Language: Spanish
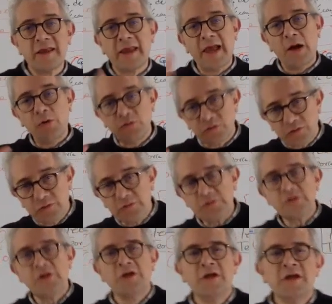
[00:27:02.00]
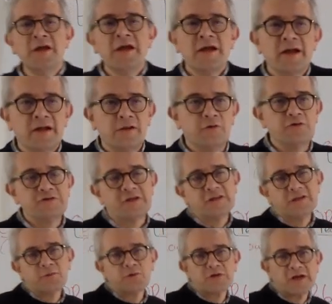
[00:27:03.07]
que a otros, los
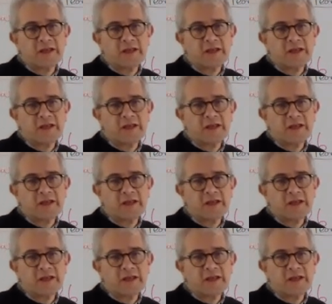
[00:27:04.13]
incentivos que